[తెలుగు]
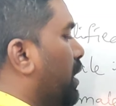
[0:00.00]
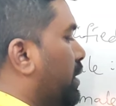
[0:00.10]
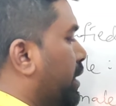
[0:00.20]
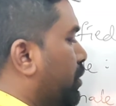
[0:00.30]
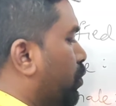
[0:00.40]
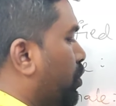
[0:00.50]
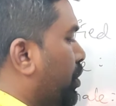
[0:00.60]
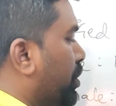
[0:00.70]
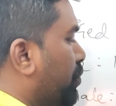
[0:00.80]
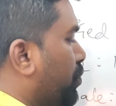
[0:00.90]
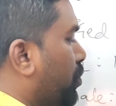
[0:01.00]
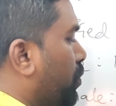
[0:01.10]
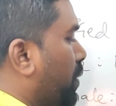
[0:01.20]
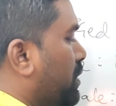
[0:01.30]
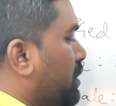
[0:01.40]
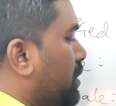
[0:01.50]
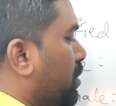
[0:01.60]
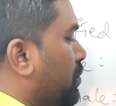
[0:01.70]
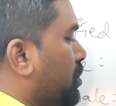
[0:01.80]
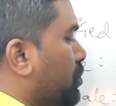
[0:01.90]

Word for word: అంటే ట్వంటీ ఫోర్ పర్సెంట్ ఆఫ్ ది